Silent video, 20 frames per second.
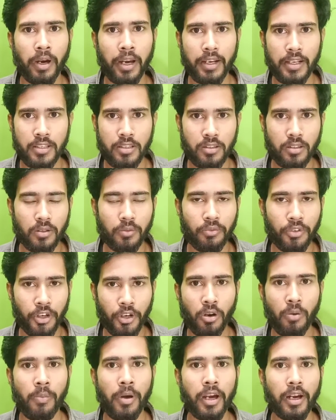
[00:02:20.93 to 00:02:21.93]
मैं इस
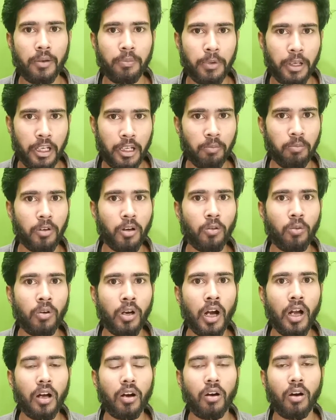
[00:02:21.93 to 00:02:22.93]
वीडियो में पिकअप
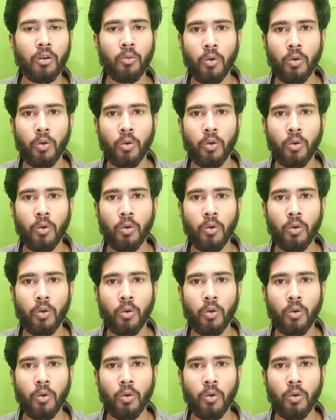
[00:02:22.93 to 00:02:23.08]
करूँगा